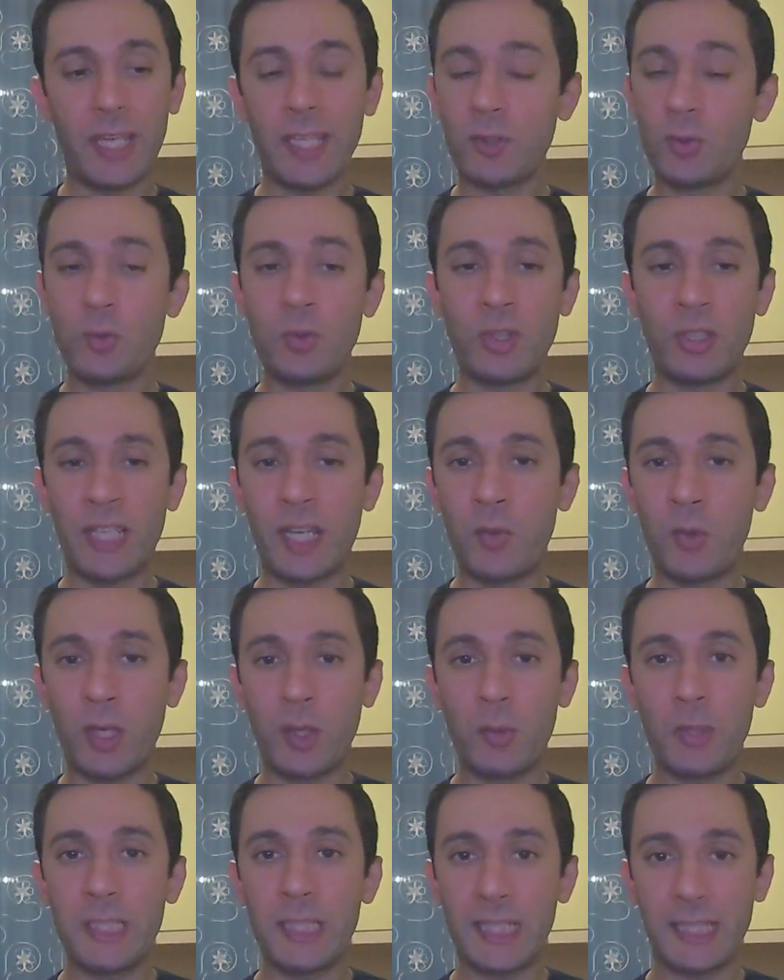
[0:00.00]
E tu non hai
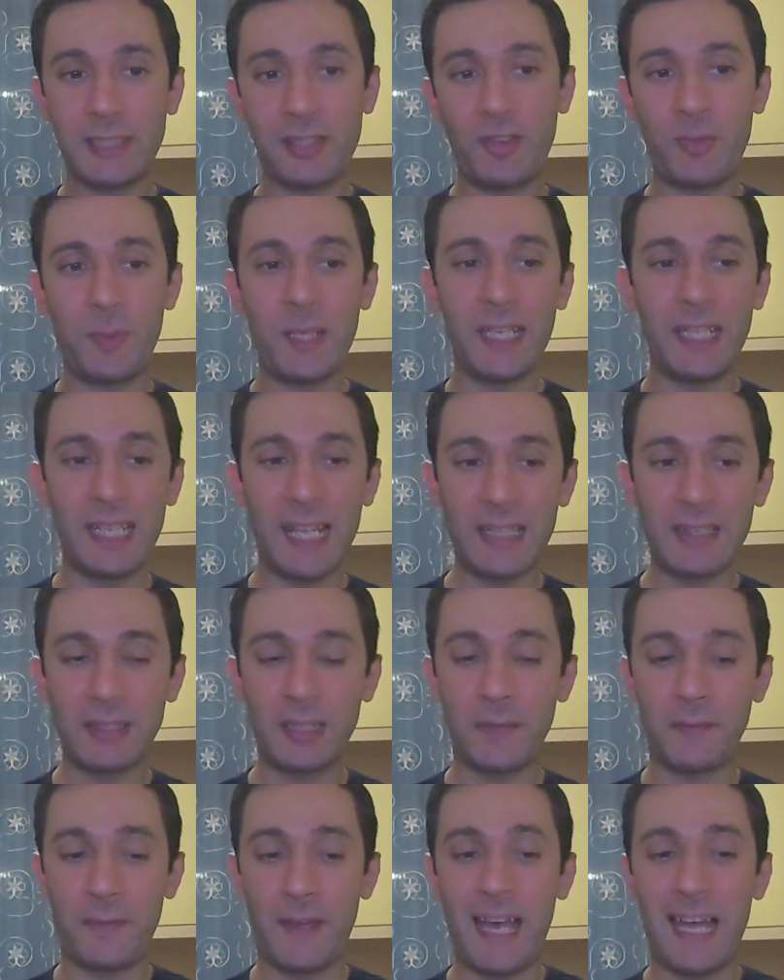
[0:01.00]
una guida che ti spieghi
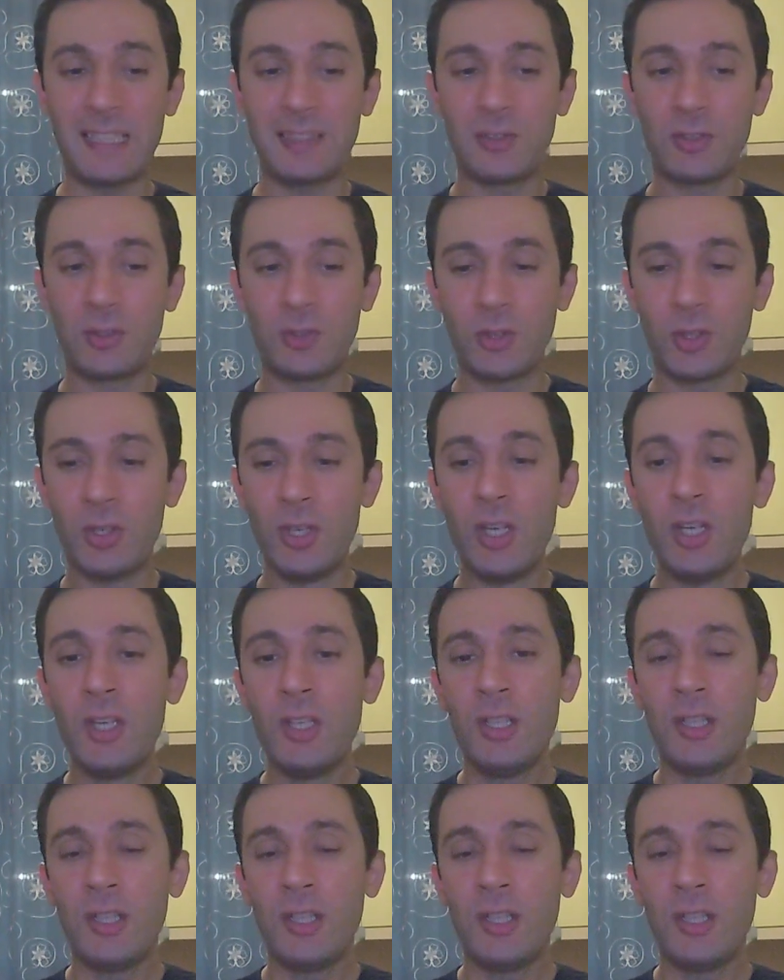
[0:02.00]
l'antefatto,